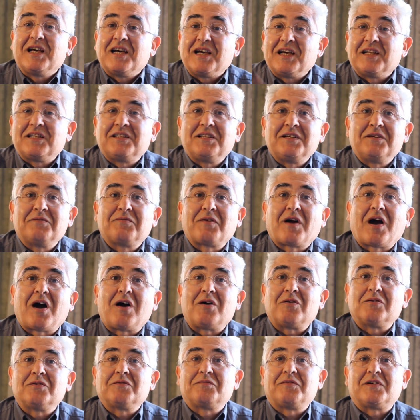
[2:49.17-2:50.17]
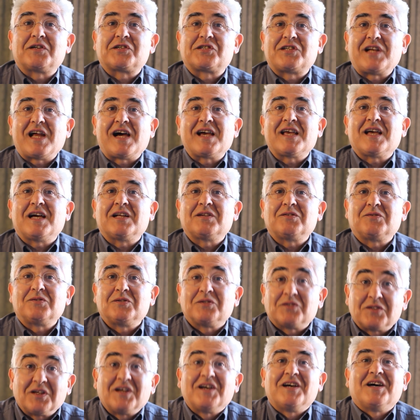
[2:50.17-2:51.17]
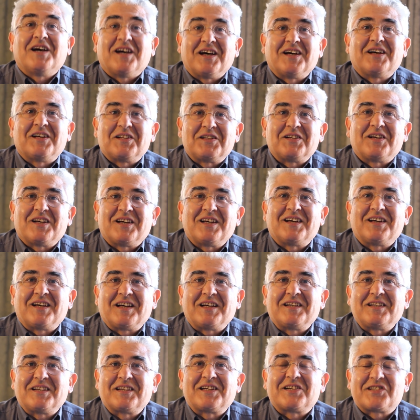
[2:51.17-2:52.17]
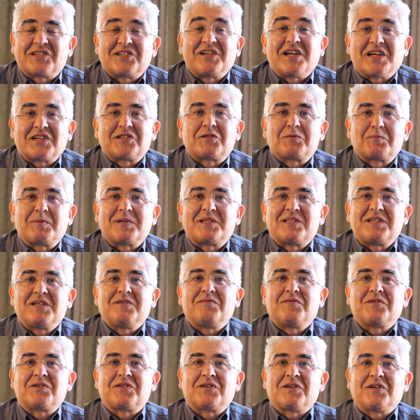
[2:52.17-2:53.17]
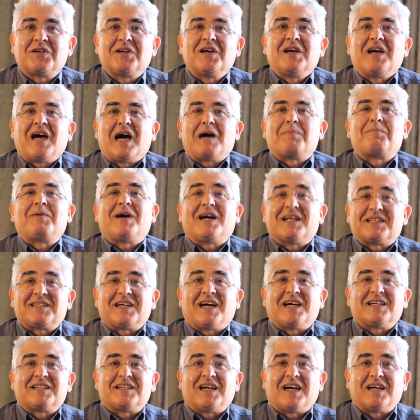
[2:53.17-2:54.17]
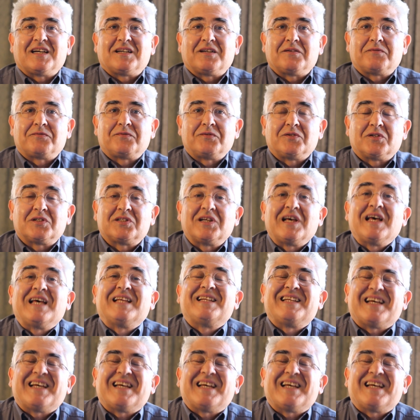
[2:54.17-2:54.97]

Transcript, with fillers: äh, die Frauen verschleiert und äh, äh, eine geschlechtsspezifische Apartheid eingeführt.